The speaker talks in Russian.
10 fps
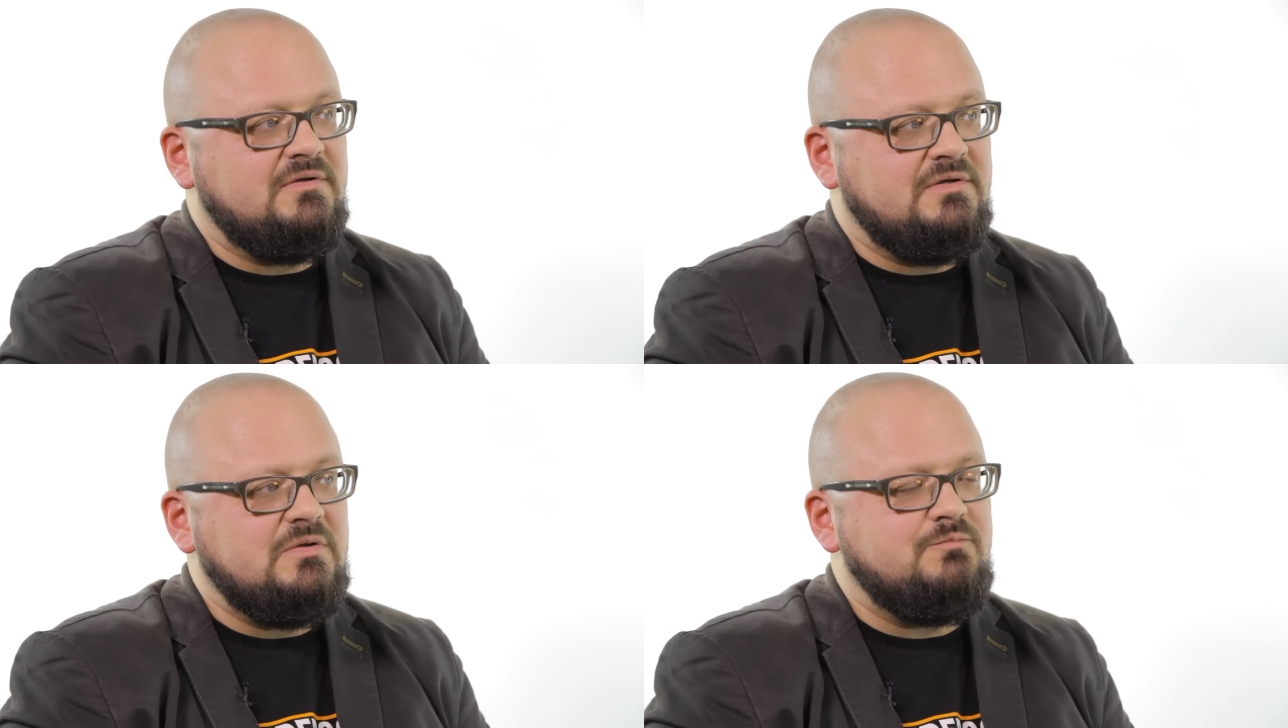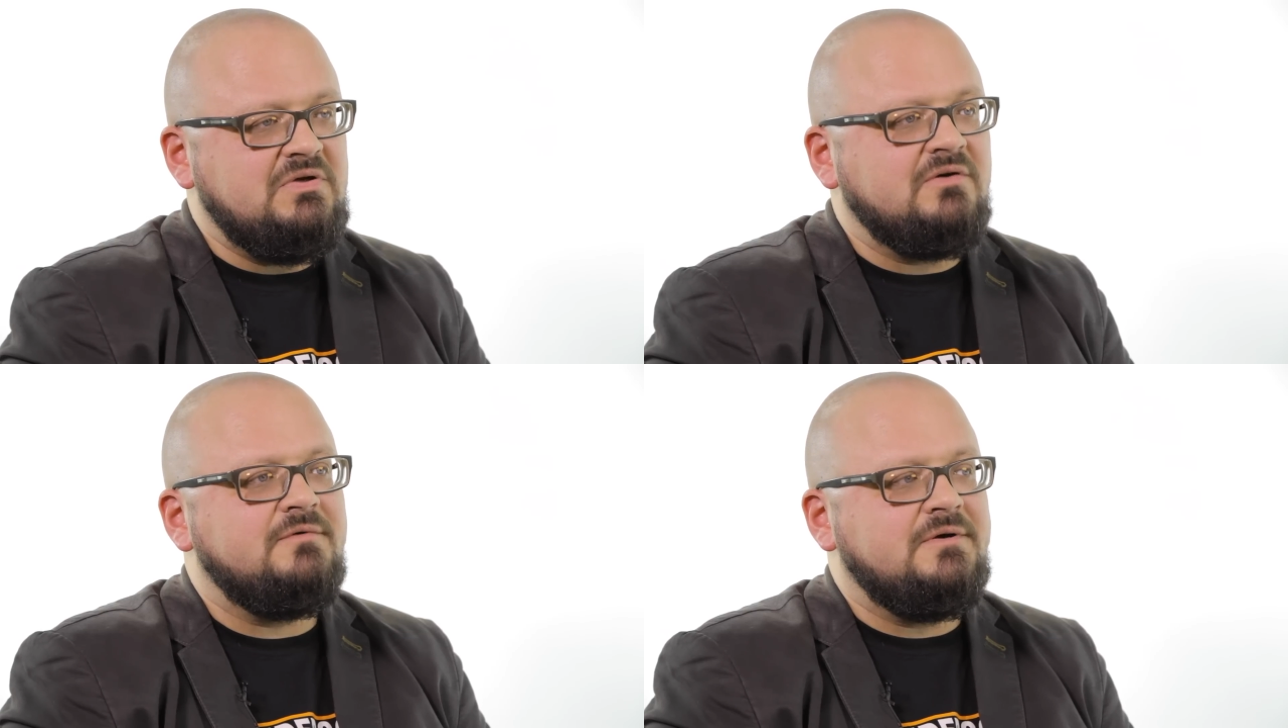И это
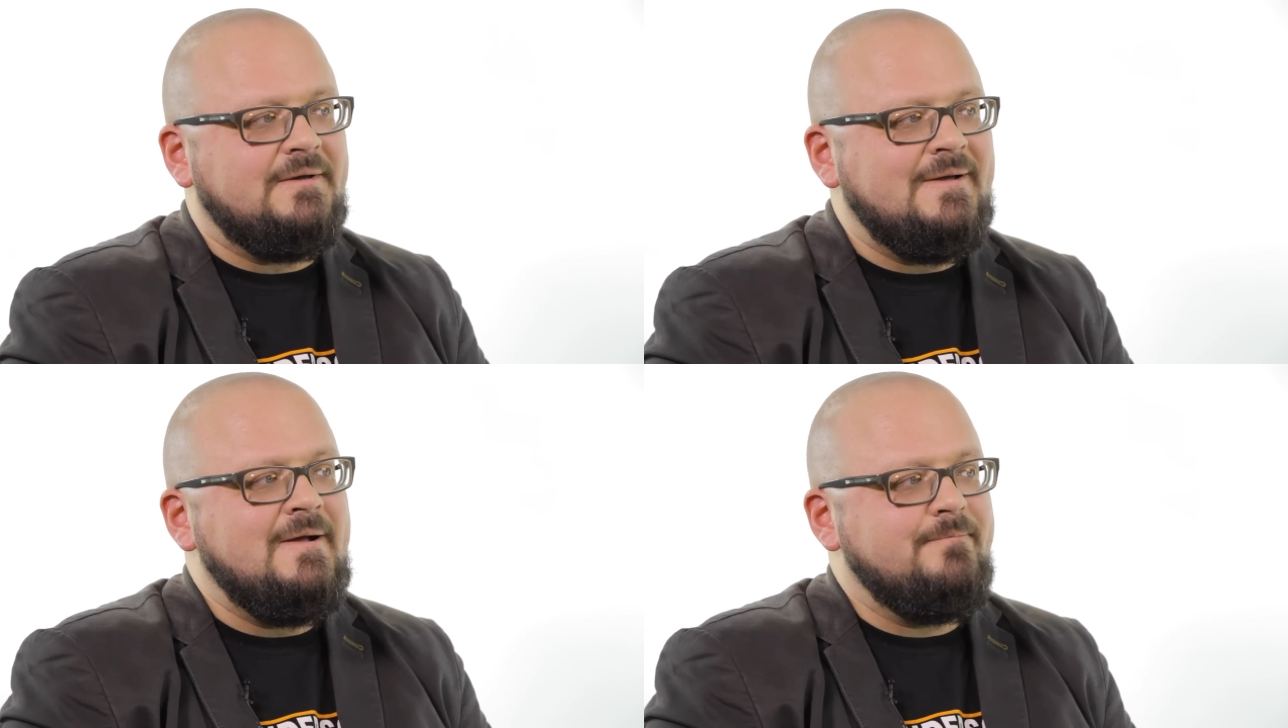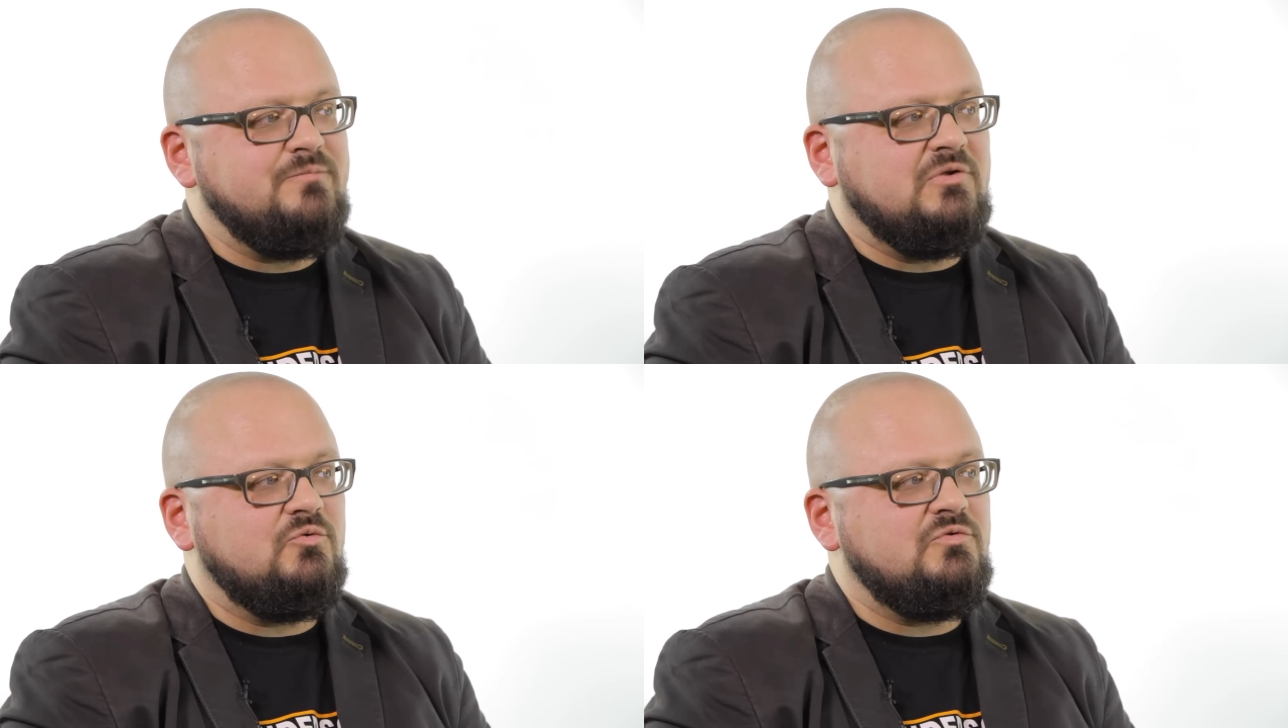первая,
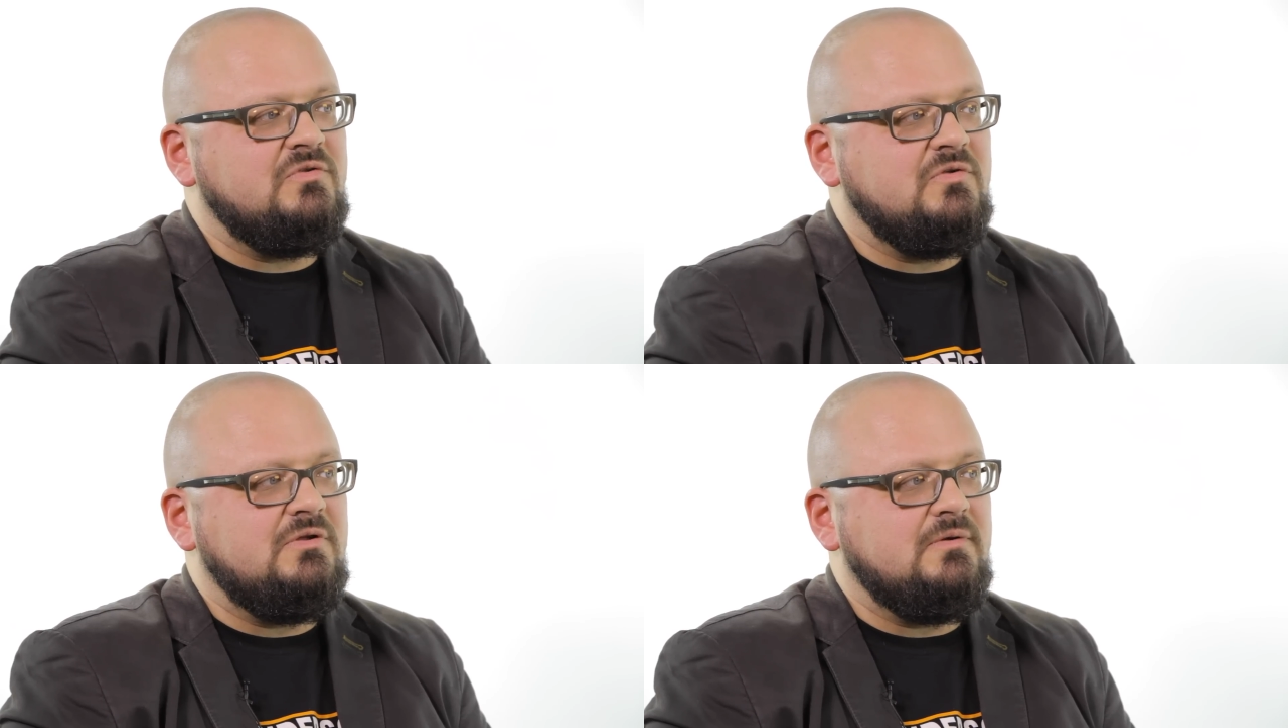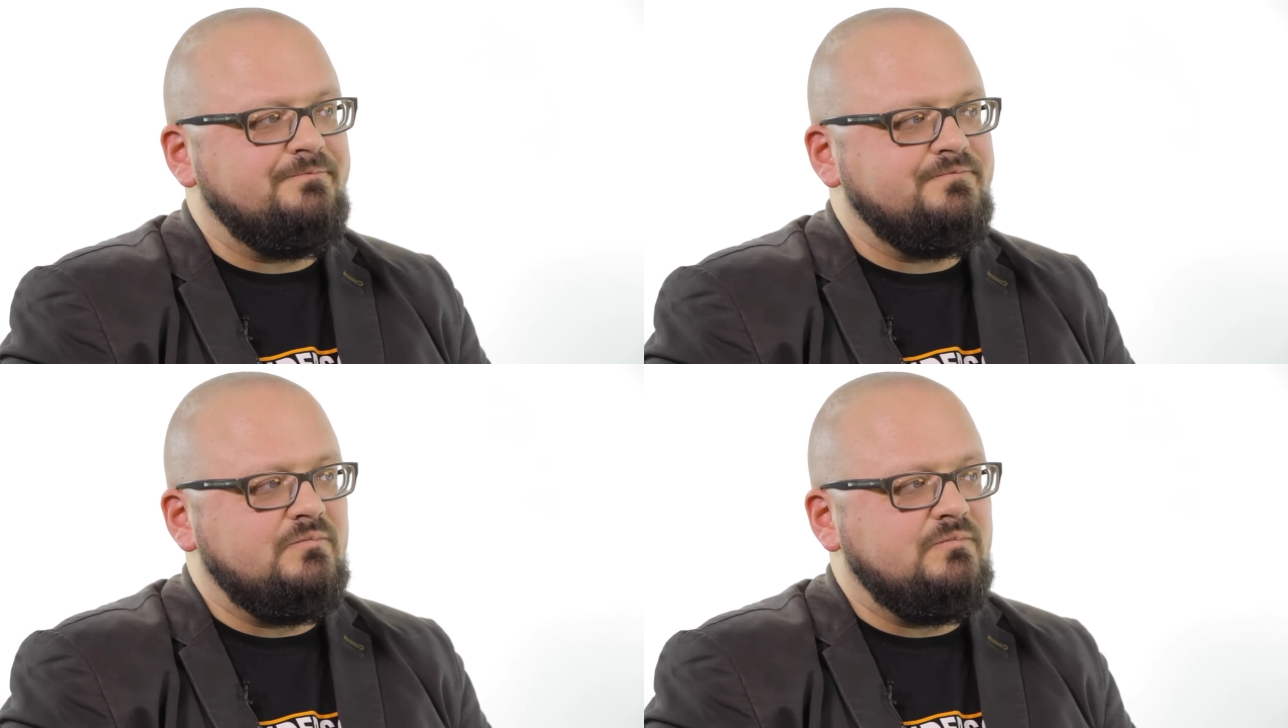по сути дела,